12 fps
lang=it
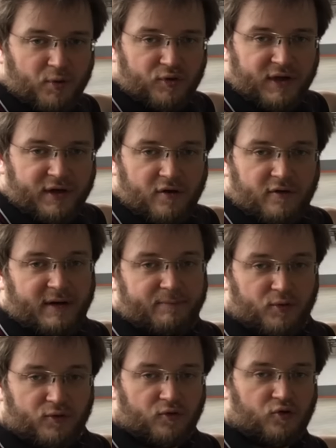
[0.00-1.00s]
posteriore
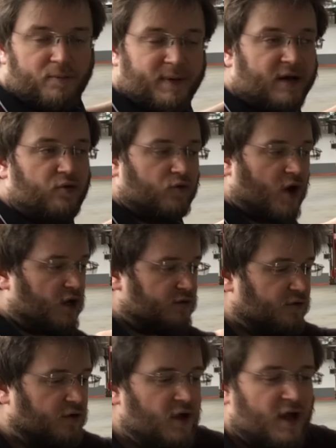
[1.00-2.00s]
posto sopra il
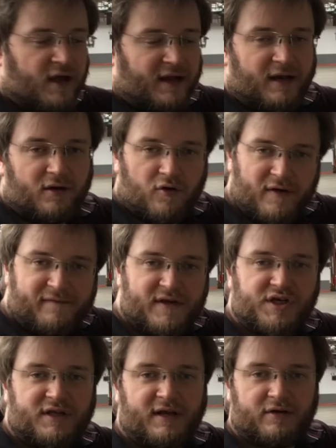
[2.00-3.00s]
lunotto, il
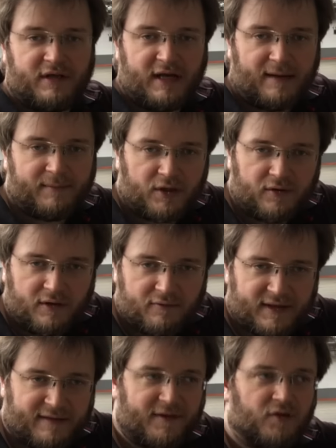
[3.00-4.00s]
coefficiente aerodinamico di
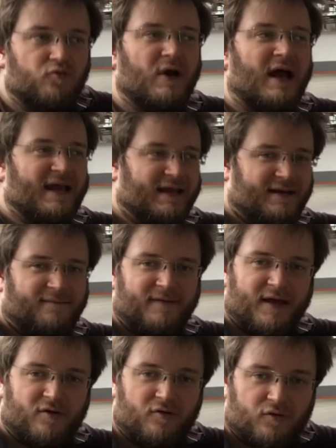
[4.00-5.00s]
questa vettura è
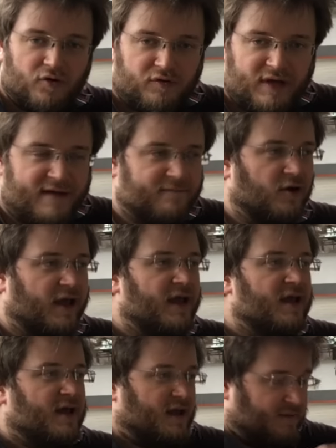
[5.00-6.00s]
davvero notevole.
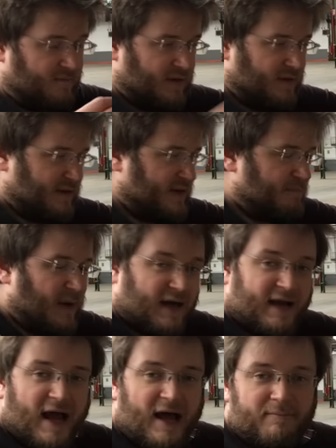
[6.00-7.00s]
Si
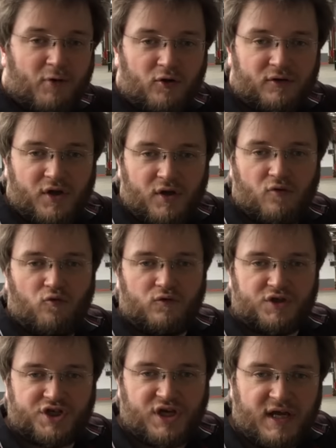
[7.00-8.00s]
parliamo di
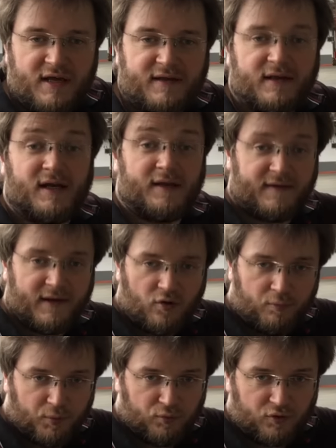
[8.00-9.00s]
un CX di
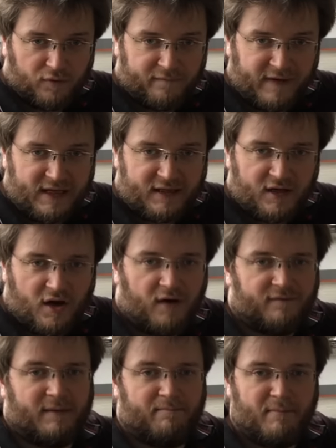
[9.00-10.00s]

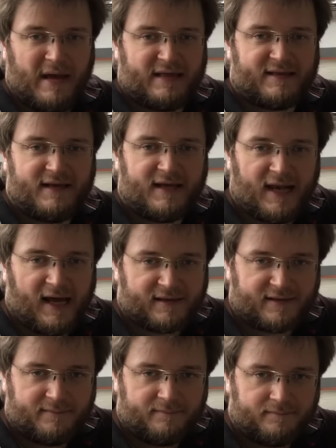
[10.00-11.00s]
0.29, best in class.